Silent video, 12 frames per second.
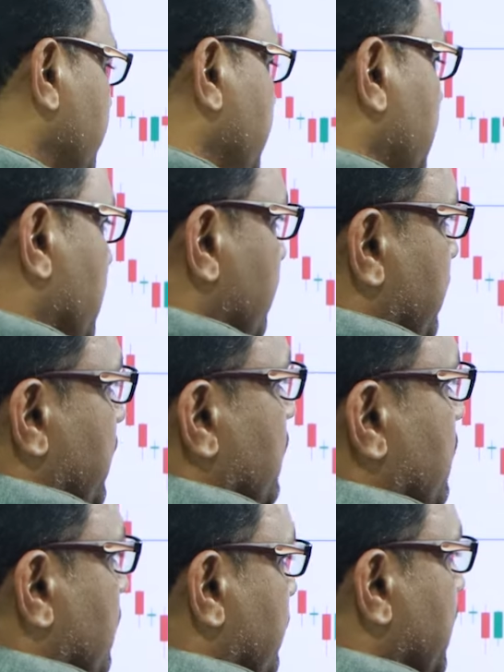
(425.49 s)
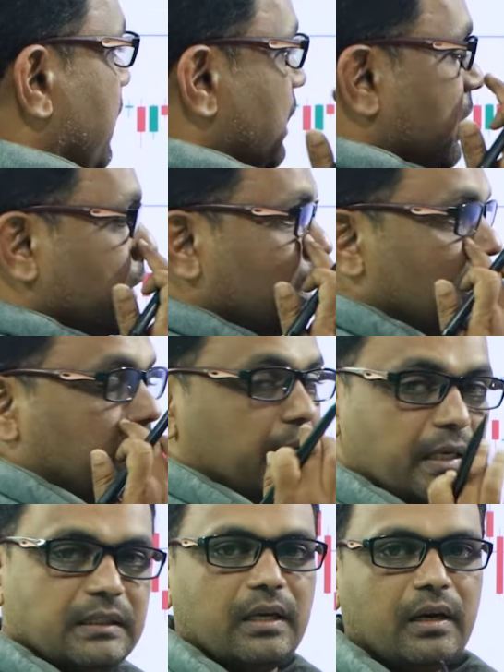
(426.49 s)
మెంటల్ ఫ్రీ మెంటల్
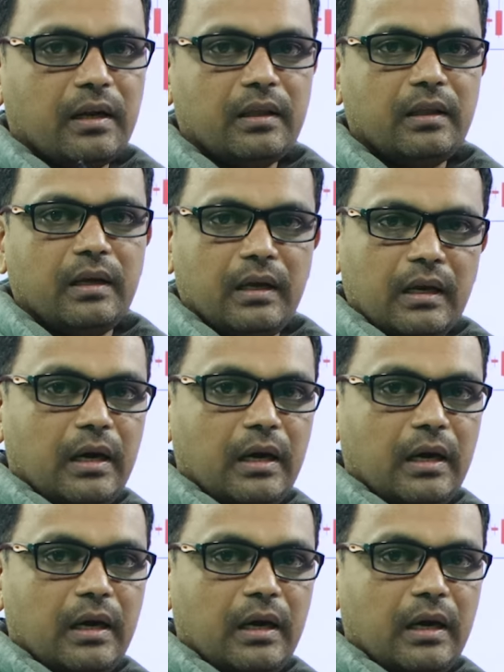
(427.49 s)
టెన్షన్ అనేది